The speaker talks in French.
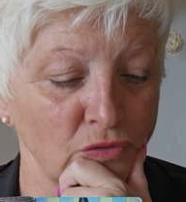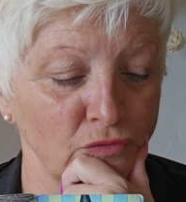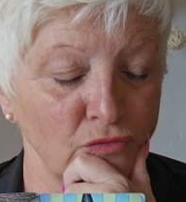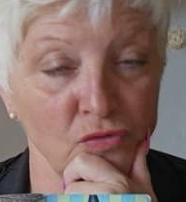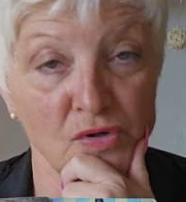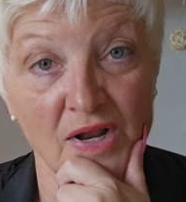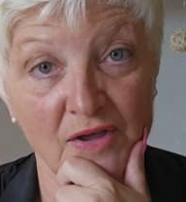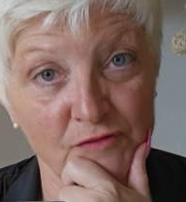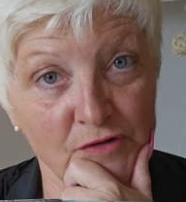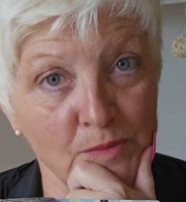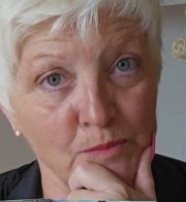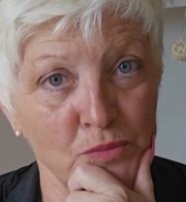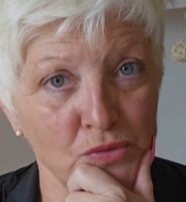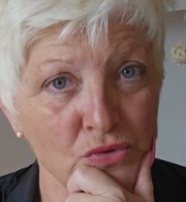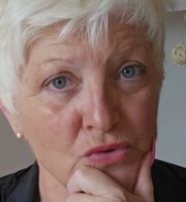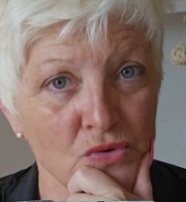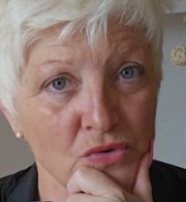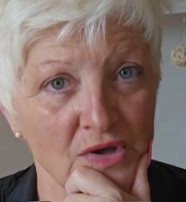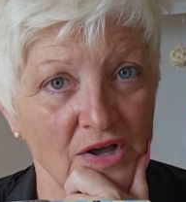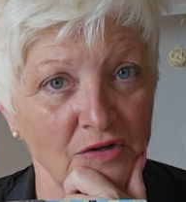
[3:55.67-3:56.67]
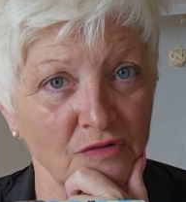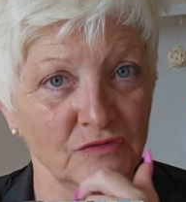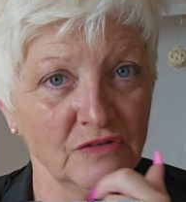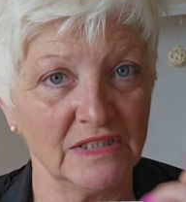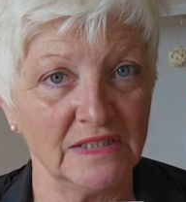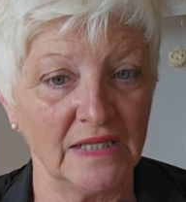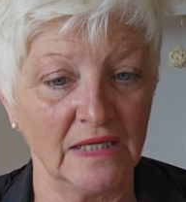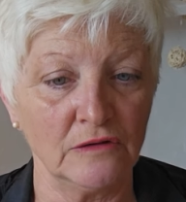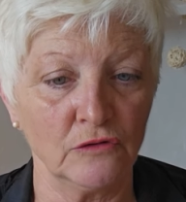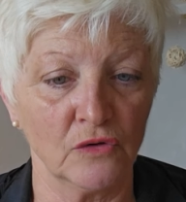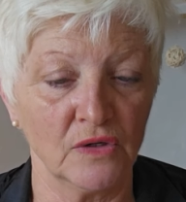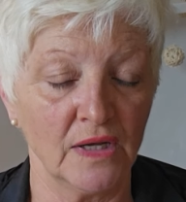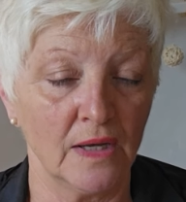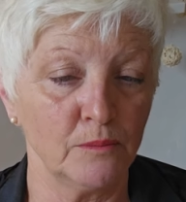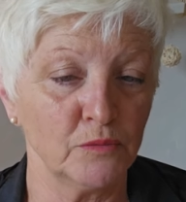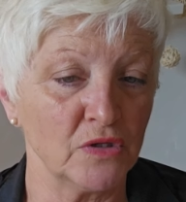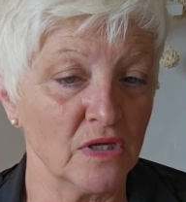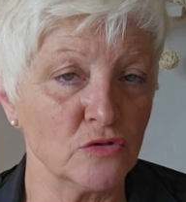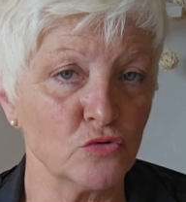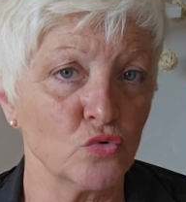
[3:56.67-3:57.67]
vous n'avez plus envie d'être
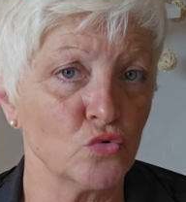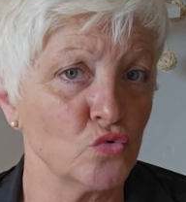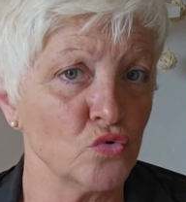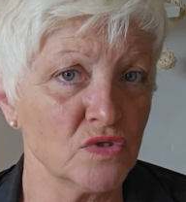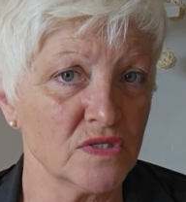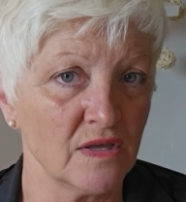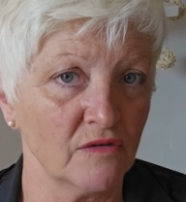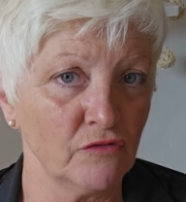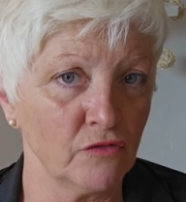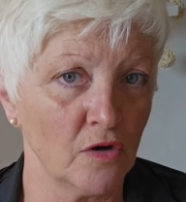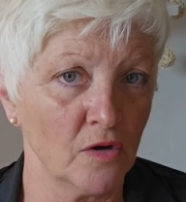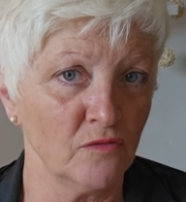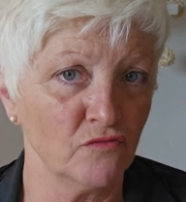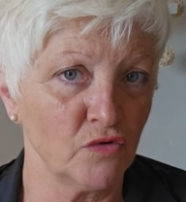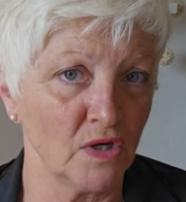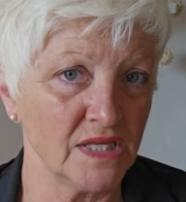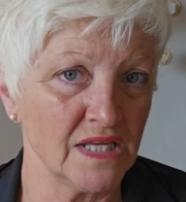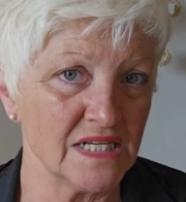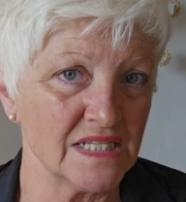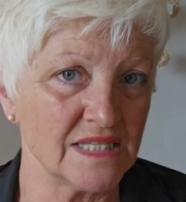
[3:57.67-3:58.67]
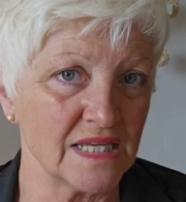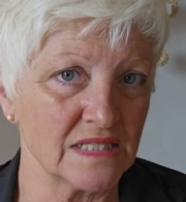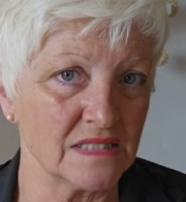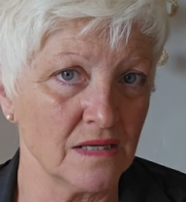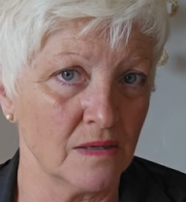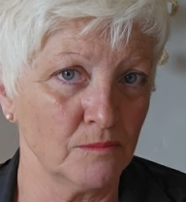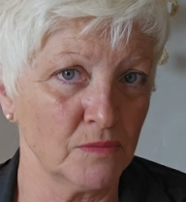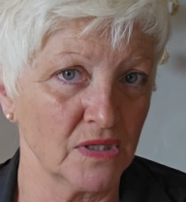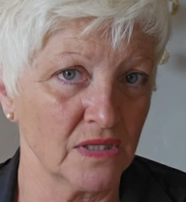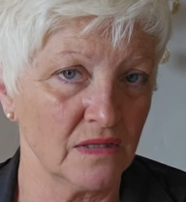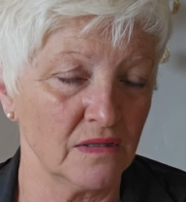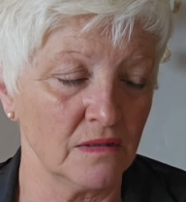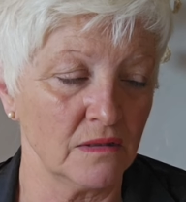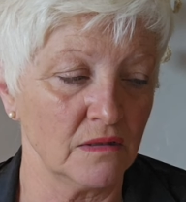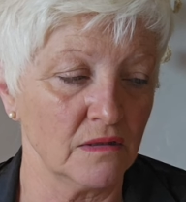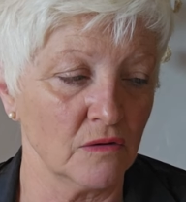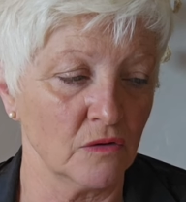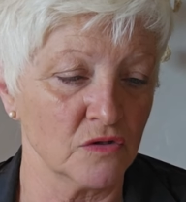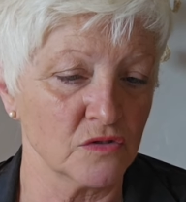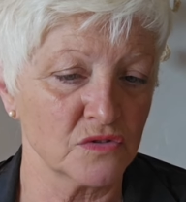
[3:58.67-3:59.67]
là peut-être sous toutes ces formes. voyez les exemples
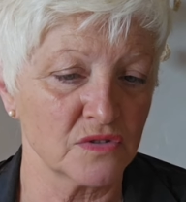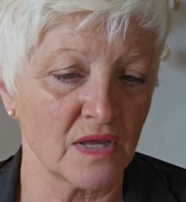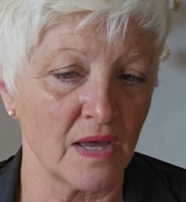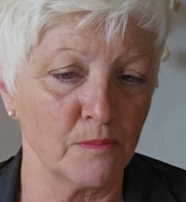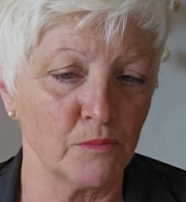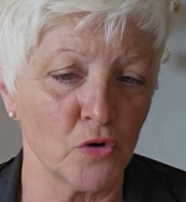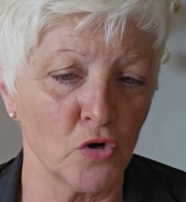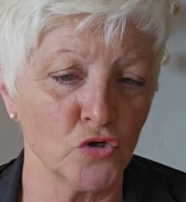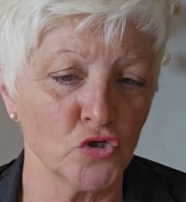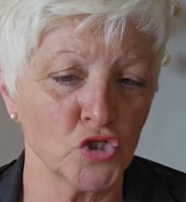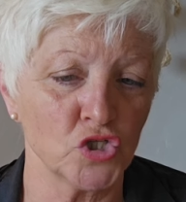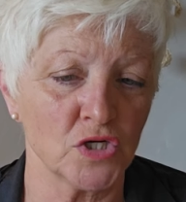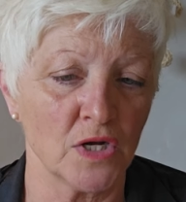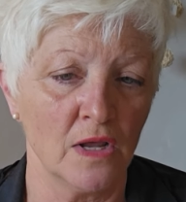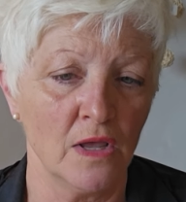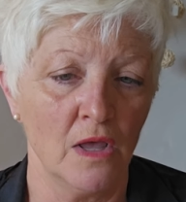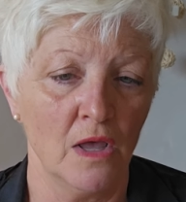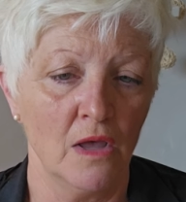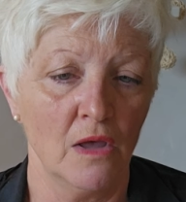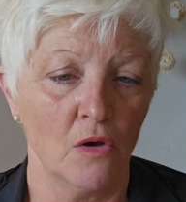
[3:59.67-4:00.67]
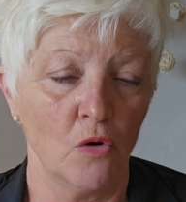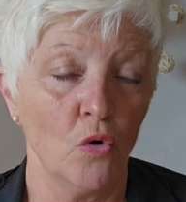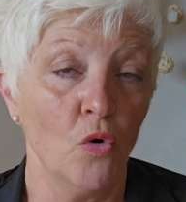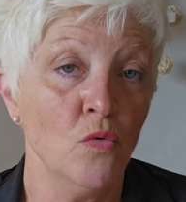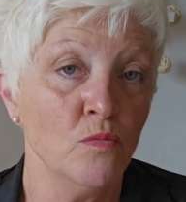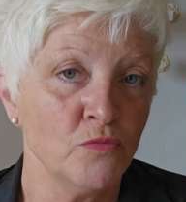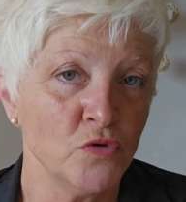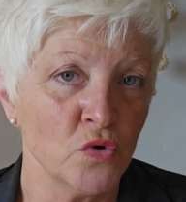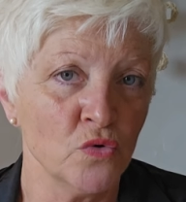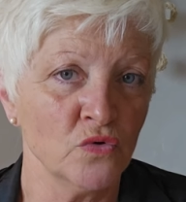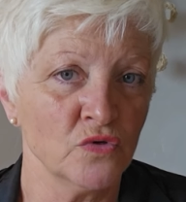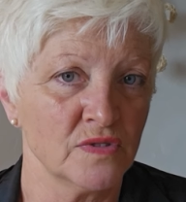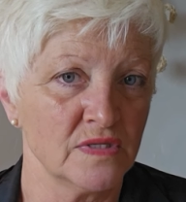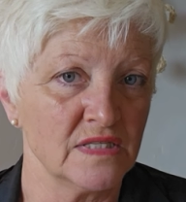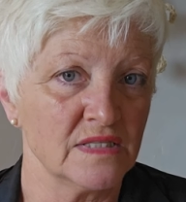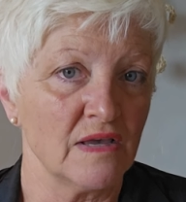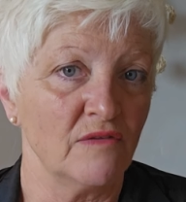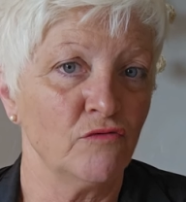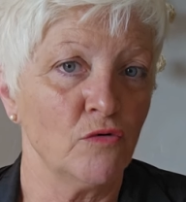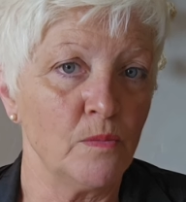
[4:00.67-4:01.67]
qui se rapprochent au mieux,
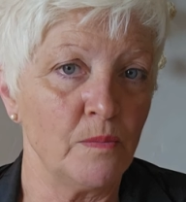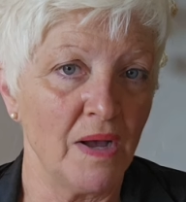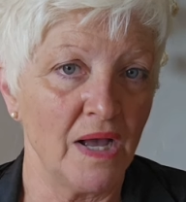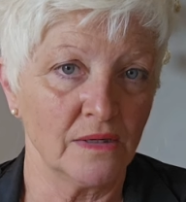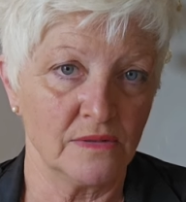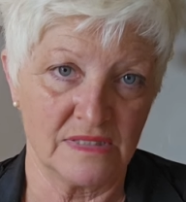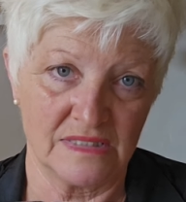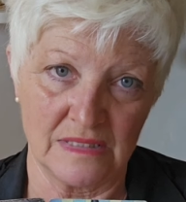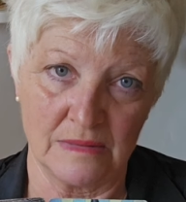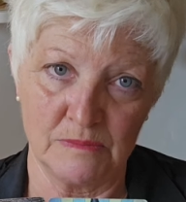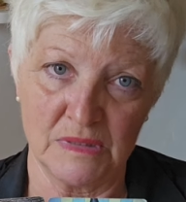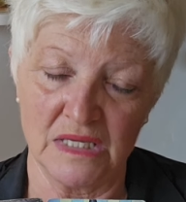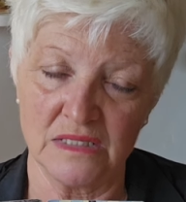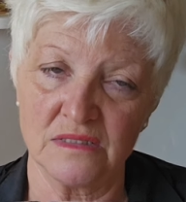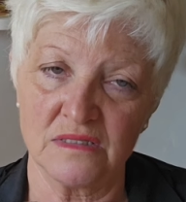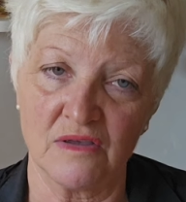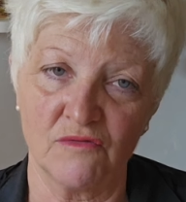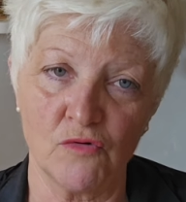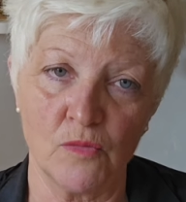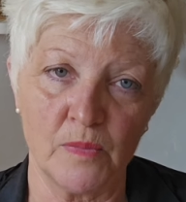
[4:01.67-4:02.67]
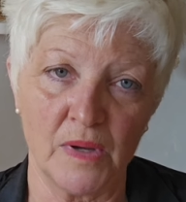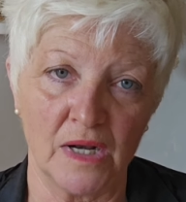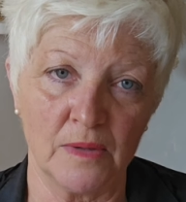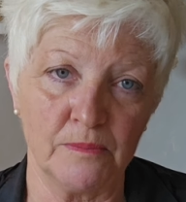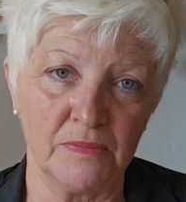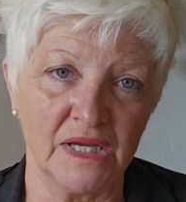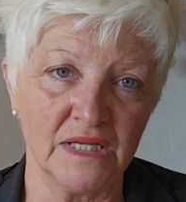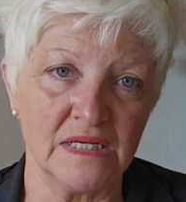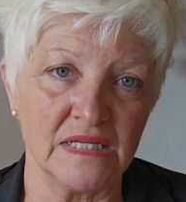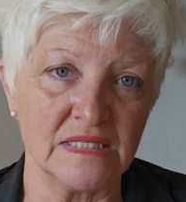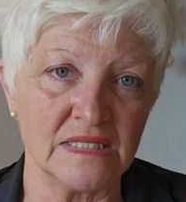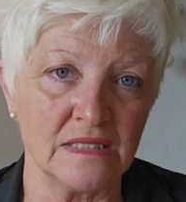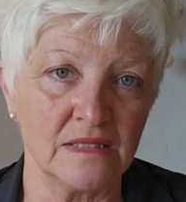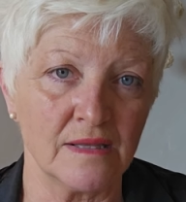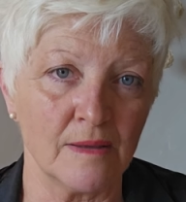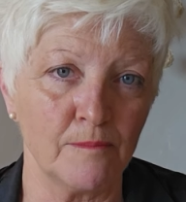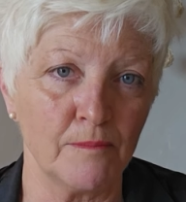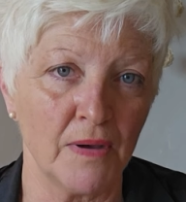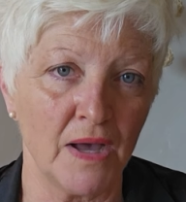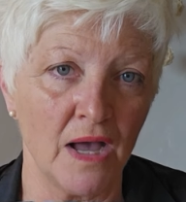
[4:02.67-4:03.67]
si ça vous parle, c'est bien, ça vous parle pas,
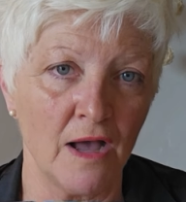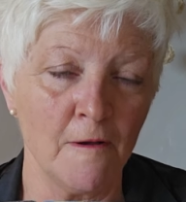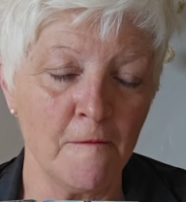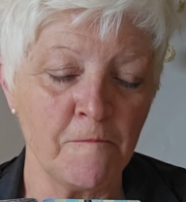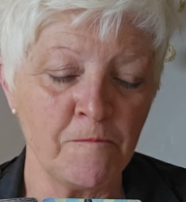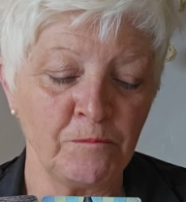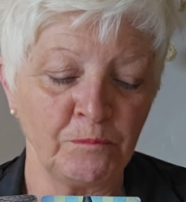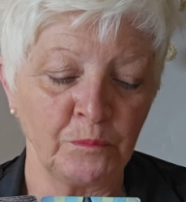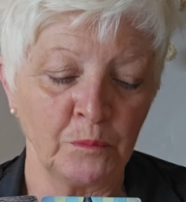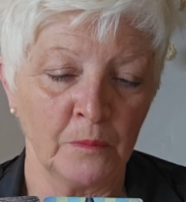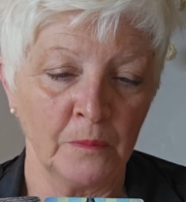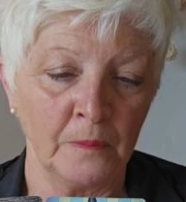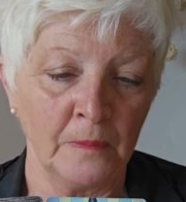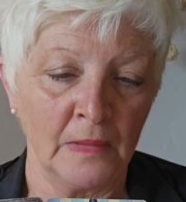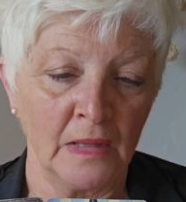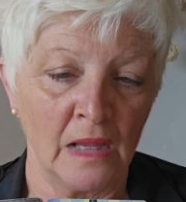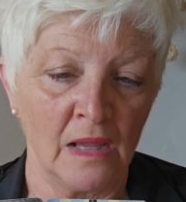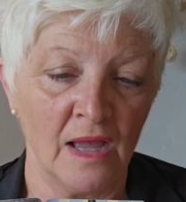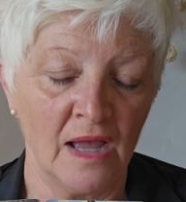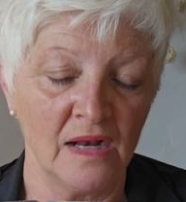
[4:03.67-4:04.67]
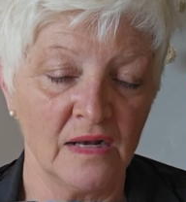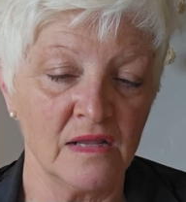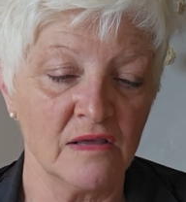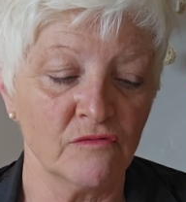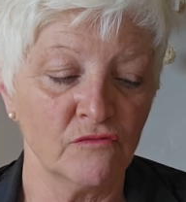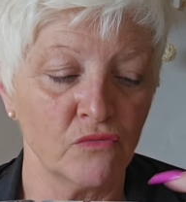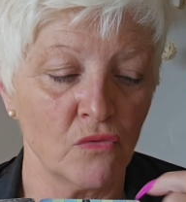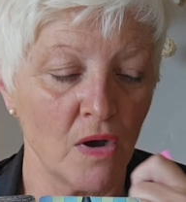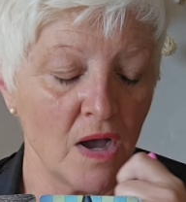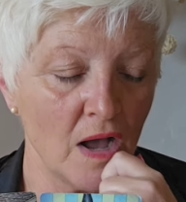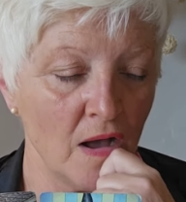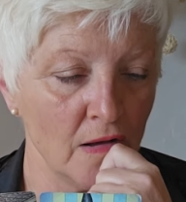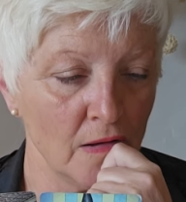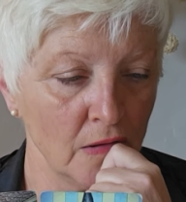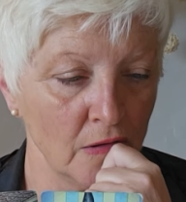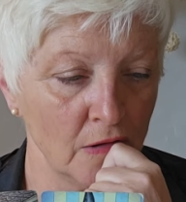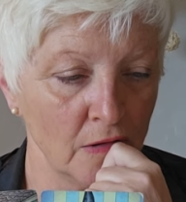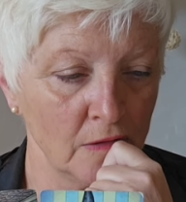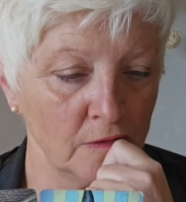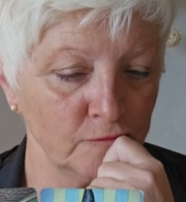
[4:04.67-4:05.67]
n'hésitez pas à aller
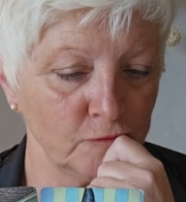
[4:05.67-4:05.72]
voir euh,